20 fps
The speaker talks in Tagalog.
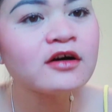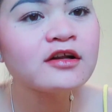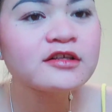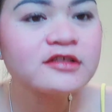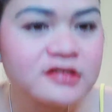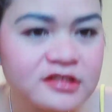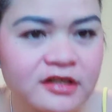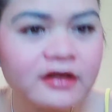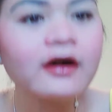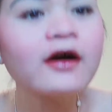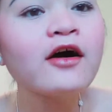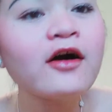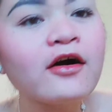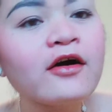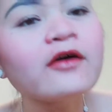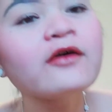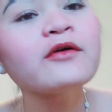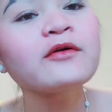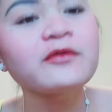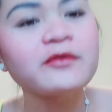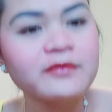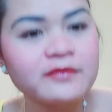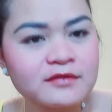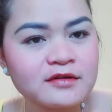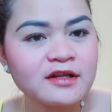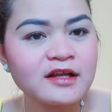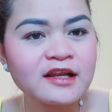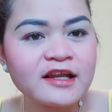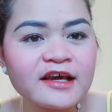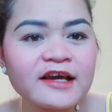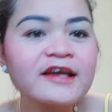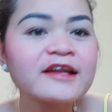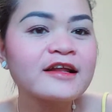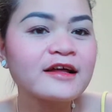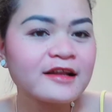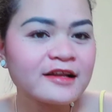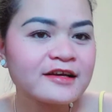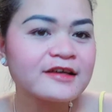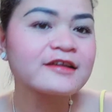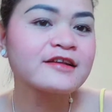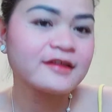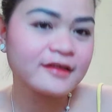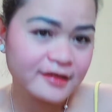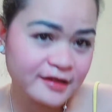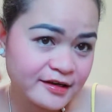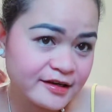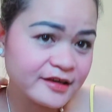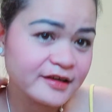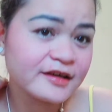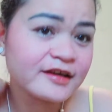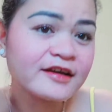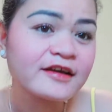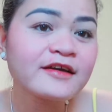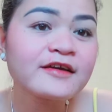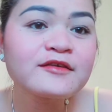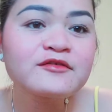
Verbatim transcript: let's go, dali, dali, dali,